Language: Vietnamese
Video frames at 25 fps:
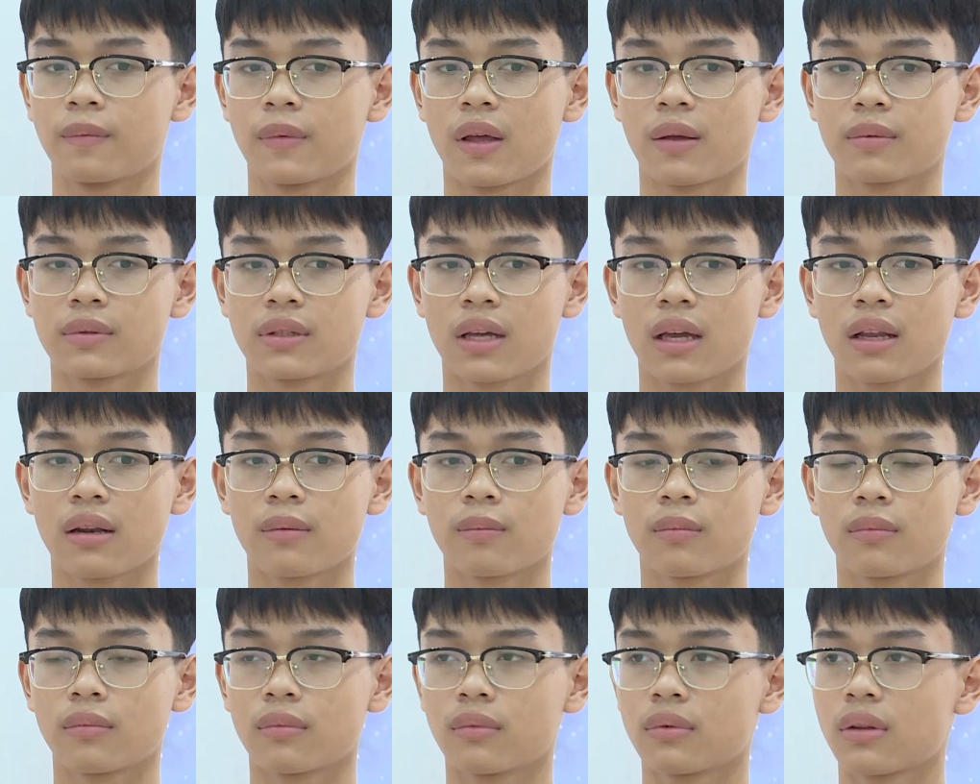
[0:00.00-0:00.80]
em sẽ
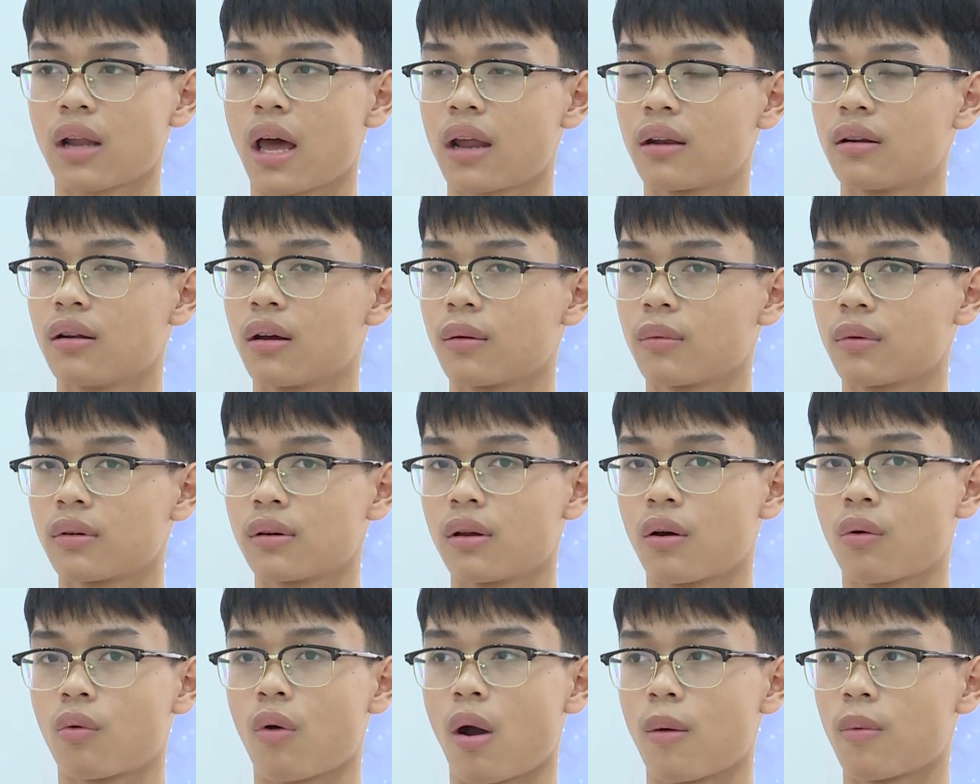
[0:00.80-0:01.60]
đạt được
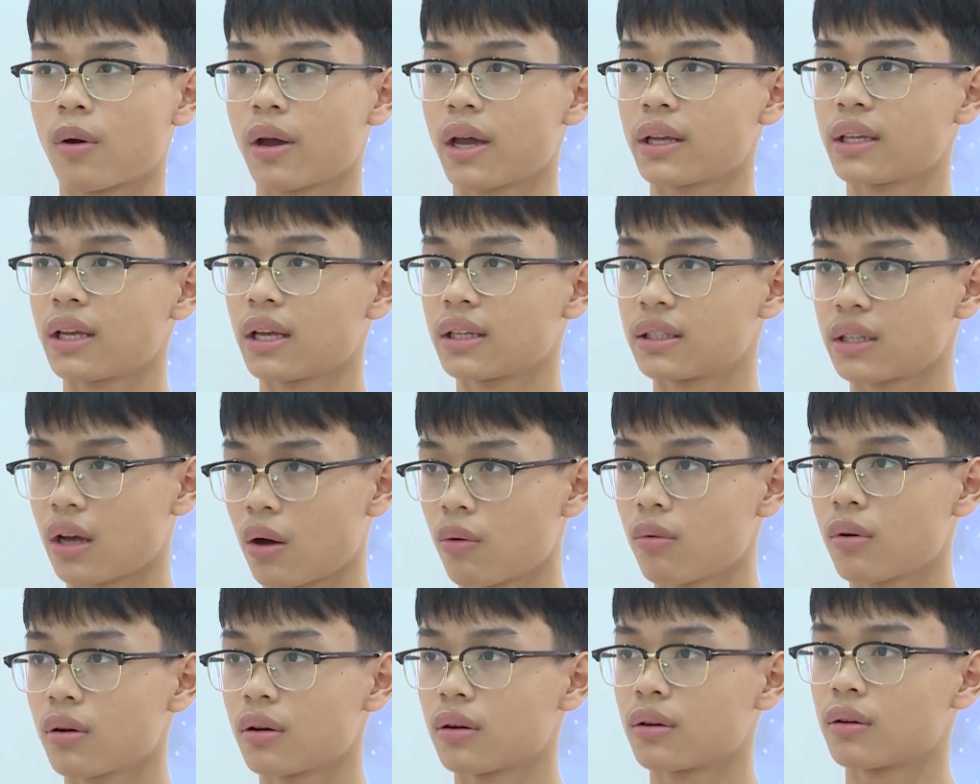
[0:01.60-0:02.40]
hiệu quả một cách nhanh
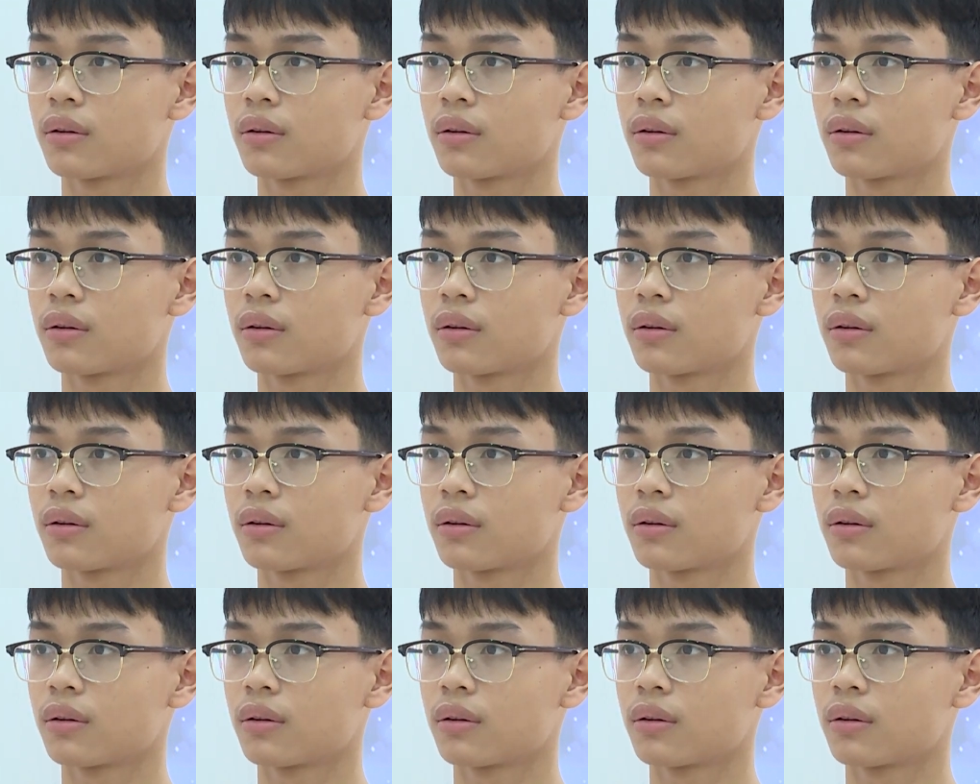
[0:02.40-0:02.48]
chóng.